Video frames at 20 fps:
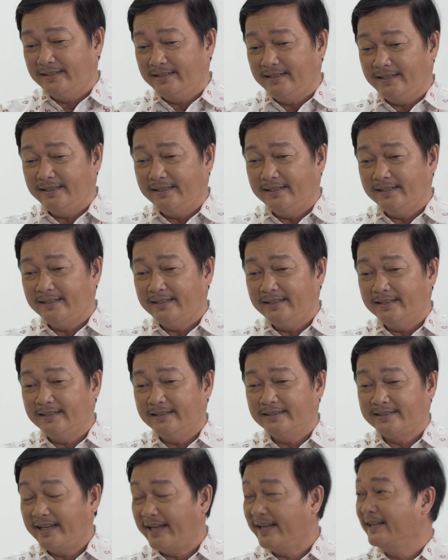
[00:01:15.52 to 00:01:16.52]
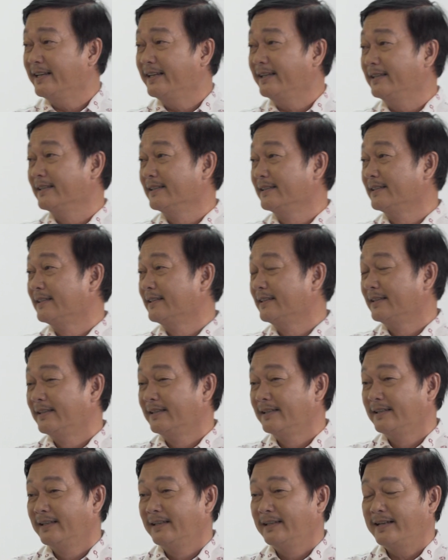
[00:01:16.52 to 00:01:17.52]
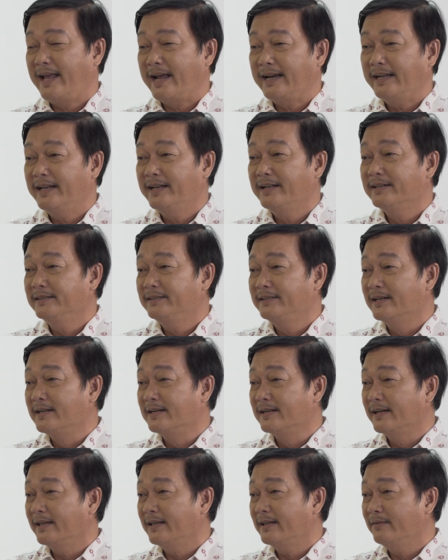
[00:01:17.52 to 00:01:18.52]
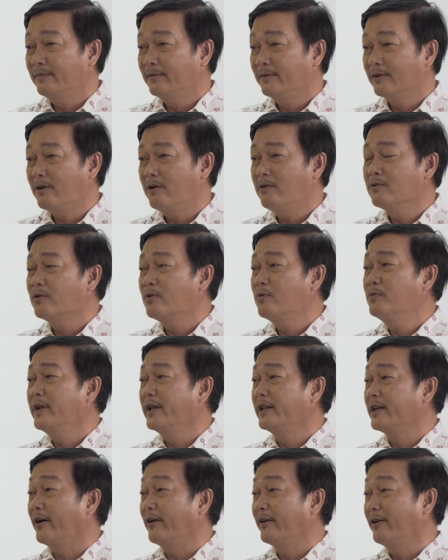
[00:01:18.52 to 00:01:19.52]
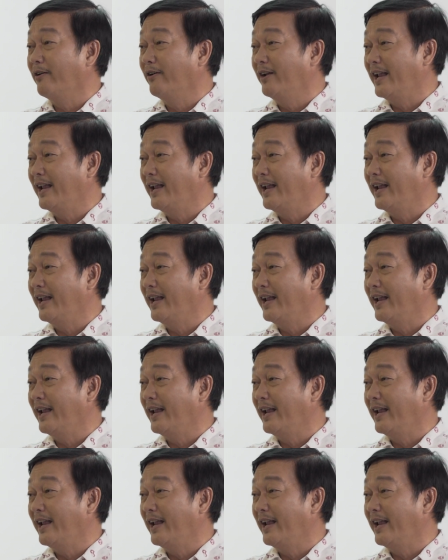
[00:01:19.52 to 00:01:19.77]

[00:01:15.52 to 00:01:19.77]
lấy cái, cái xe đi. Ừ. Đang đi nửa chừng cái có một cú điện thoại gọi